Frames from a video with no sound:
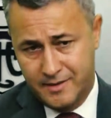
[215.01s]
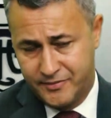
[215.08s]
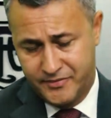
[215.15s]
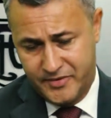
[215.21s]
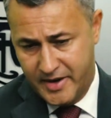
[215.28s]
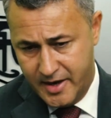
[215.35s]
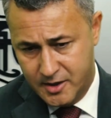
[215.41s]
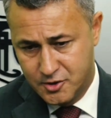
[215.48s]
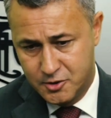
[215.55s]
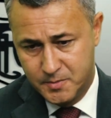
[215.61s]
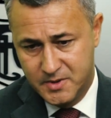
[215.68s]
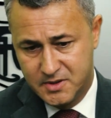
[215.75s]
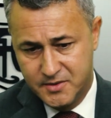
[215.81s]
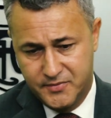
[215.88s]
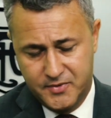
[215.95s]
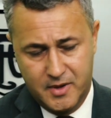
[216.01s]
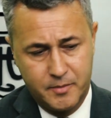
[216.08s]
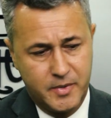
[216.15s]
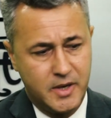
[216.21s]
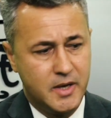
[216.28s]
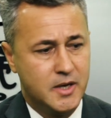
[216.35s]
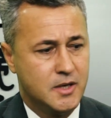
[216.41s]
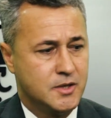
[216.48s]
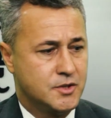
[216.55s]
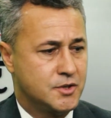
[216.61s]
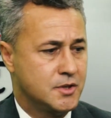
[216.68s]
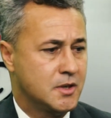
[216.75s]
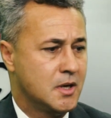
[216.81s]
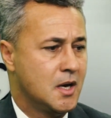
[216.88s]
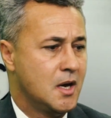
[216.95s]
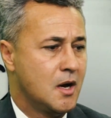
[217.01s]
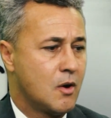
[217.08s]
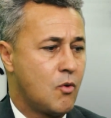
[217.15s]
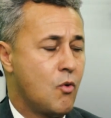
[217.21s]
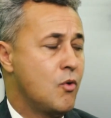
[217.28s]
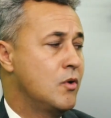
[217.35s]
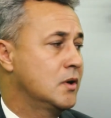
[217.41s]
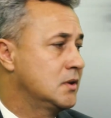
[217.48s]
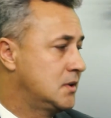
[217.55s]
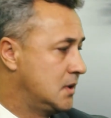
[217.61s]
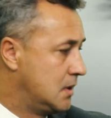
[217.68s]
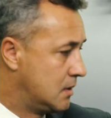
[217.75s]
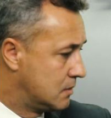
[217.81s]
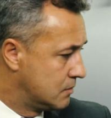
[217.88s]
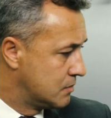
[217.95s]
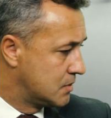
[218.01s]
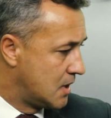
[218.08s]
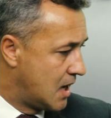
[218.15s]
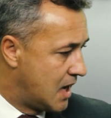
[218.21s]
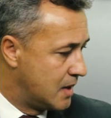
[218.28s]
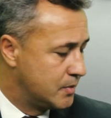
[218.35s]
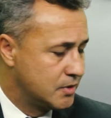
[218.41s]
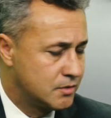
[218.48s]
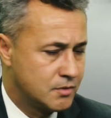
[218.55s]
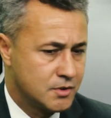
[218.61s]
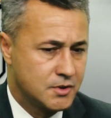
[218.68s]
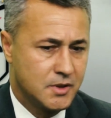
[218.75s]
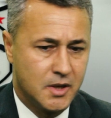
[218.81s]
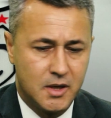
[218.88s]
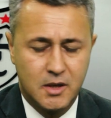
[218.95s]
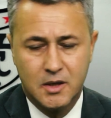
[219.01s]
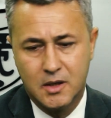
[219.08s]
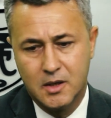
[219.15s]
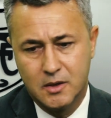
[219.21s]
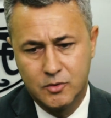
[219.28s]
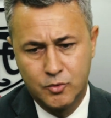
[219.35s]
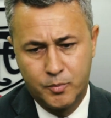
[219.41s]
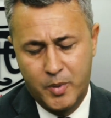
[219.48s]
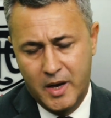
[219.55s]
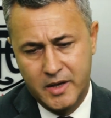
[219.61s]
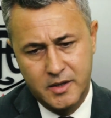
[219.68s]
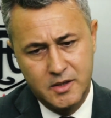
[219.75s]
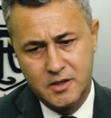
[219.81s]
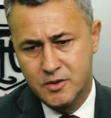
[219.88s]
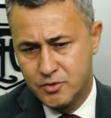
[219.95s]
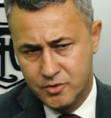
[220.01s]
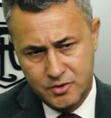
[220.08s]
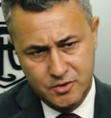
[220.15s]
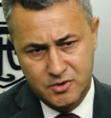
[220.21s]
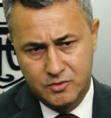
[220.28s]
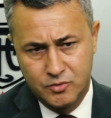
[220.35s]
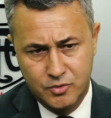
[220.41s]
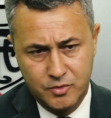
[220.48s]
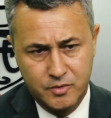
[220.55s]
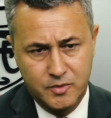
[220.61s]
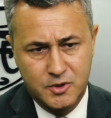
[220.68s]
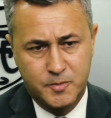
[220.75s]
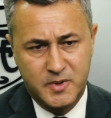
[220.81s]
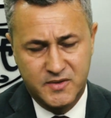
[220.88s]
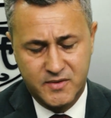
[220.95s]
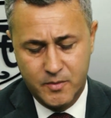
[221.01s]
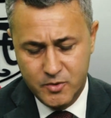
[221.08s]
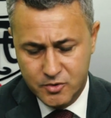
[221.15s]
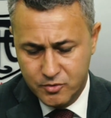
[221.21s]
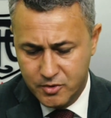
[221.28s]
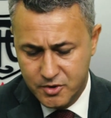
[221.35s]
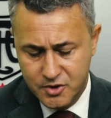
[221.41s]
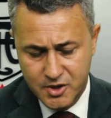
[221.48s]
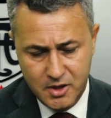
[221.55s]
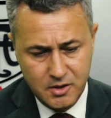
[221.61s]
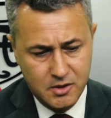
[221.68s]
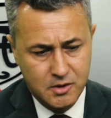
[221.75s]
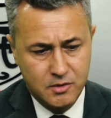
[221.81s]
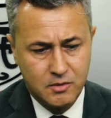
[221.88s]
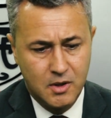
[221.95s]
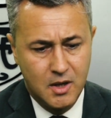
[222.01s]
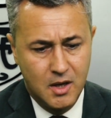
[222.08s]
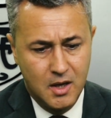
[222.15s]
a FERJ especificamente, contra os árbitros né, do país, do, especificamente do Rio de Janeiro,